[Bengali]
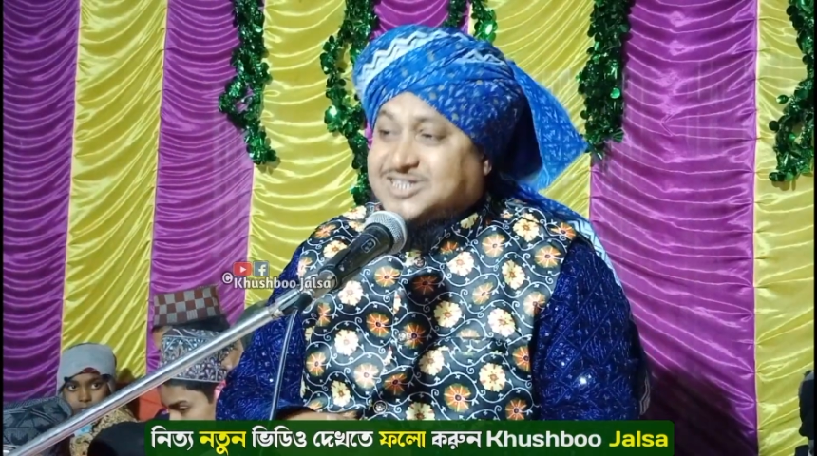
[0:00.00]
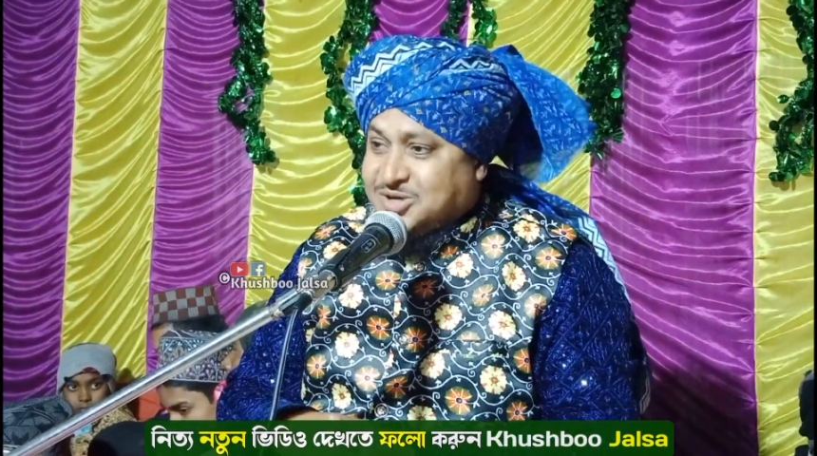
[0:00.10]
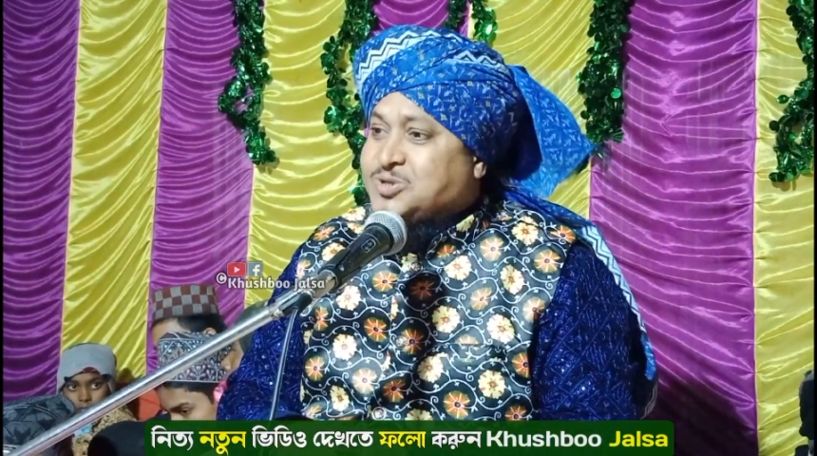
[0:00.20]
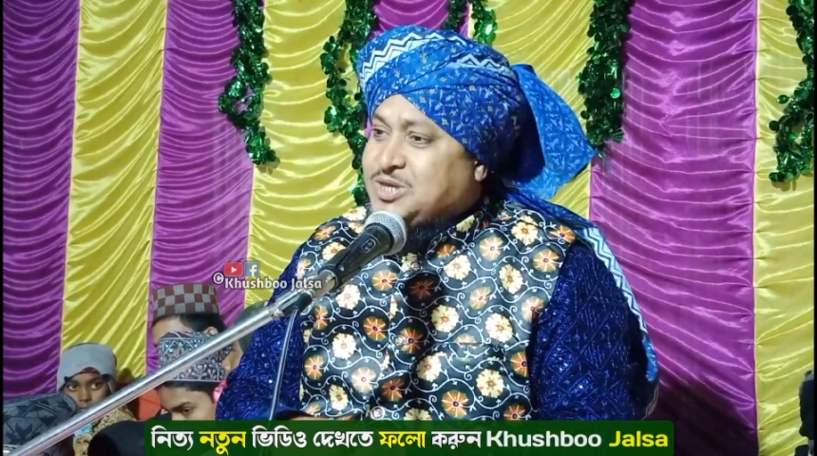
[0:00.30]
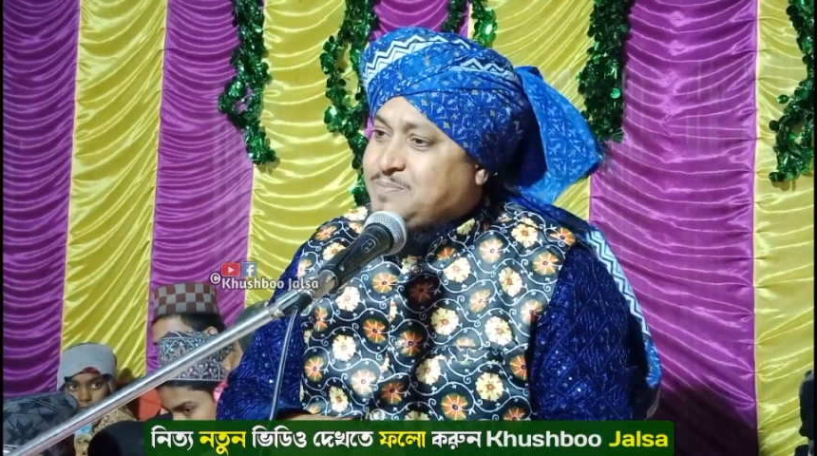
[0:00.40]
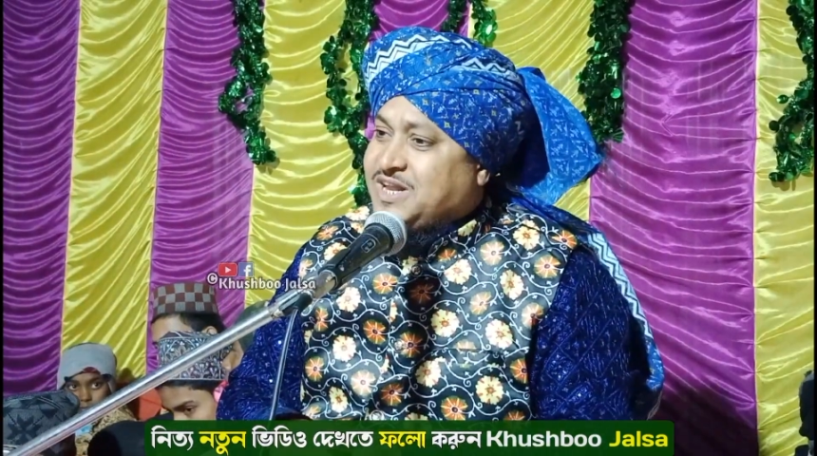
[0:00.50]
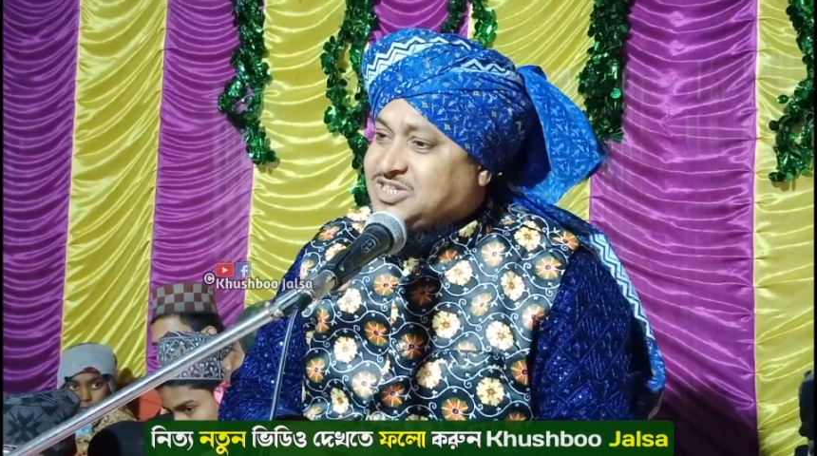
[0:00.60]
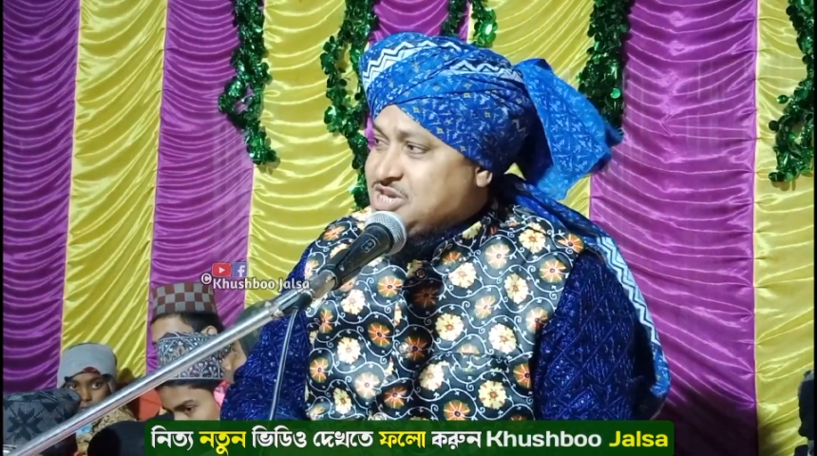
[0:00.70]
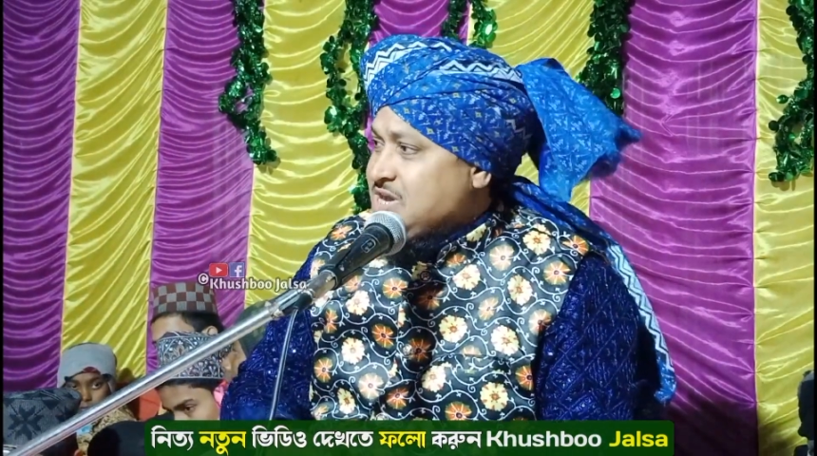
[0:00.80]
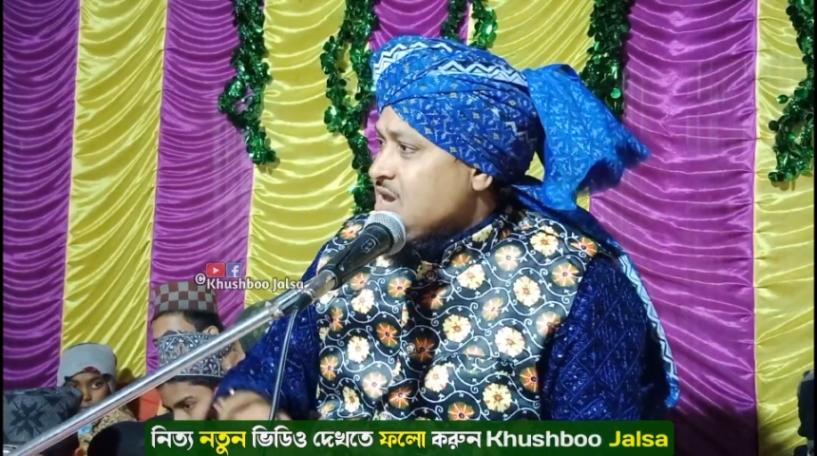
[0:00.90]
হাজির হতে
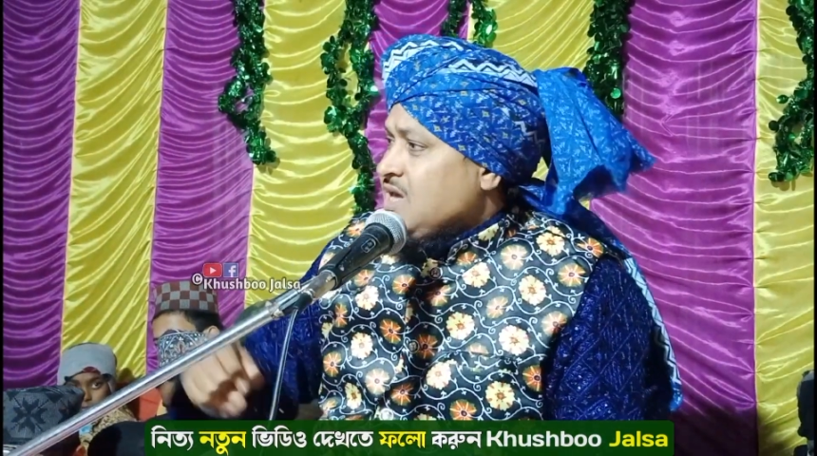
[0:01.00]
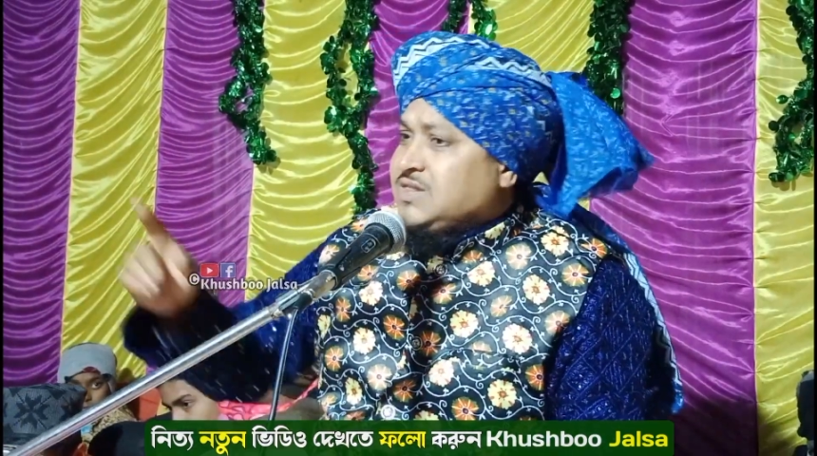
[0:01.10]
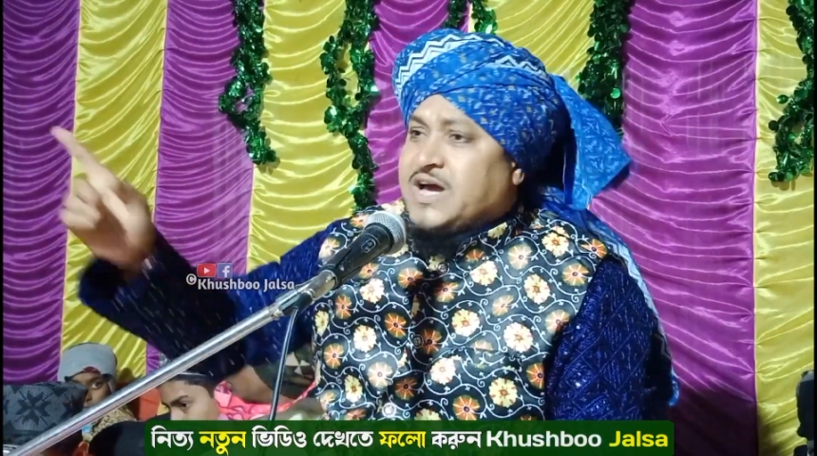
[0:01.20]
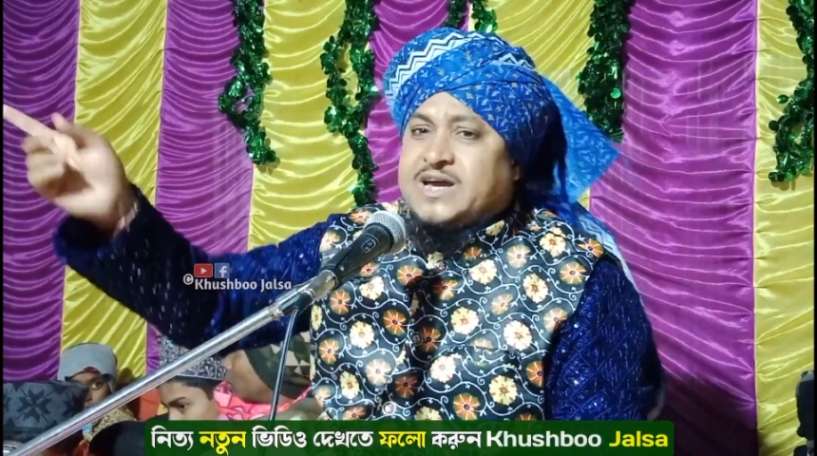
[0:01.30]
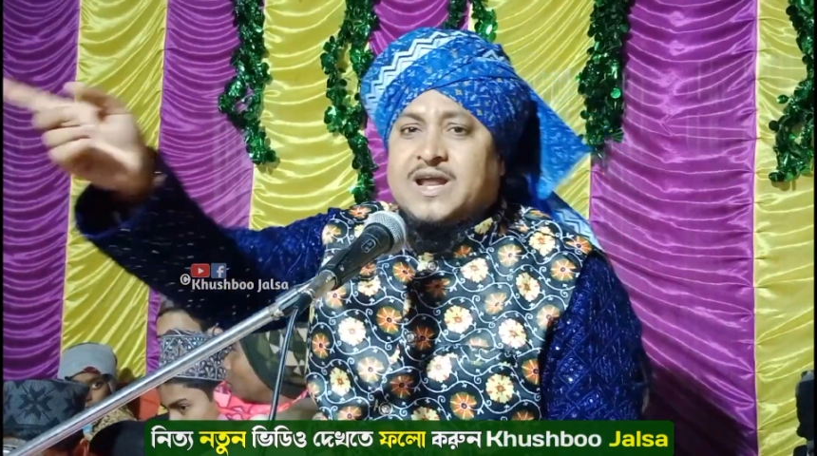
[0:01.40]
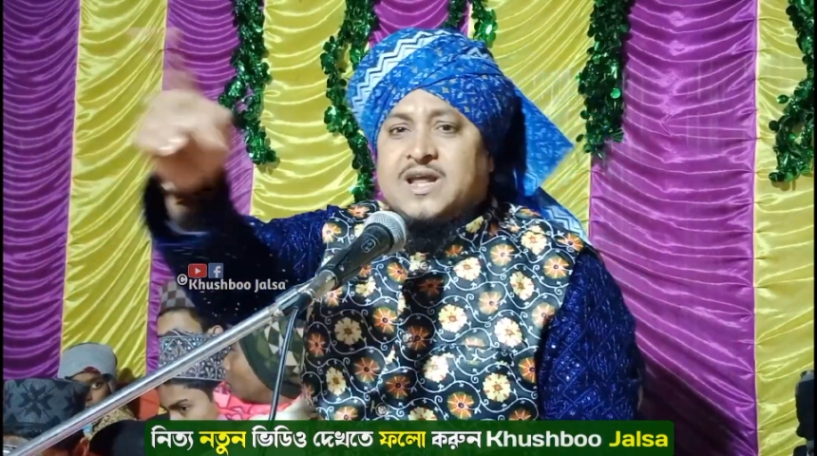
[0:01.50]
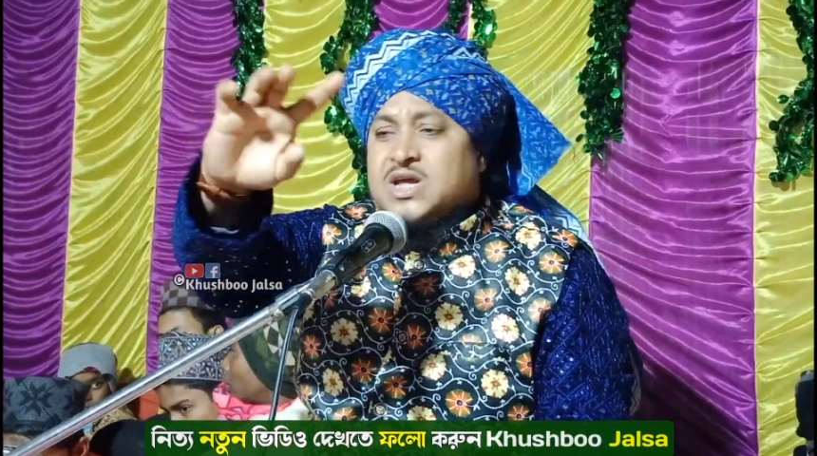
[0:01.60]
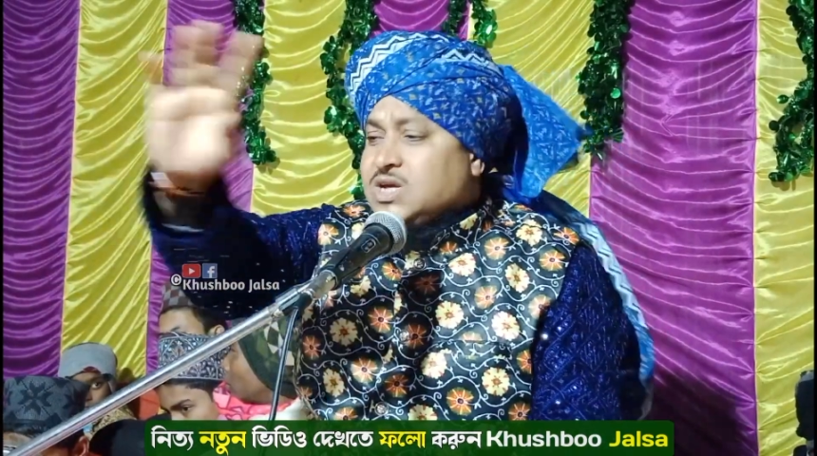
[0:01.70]
পেরেছি দেখেন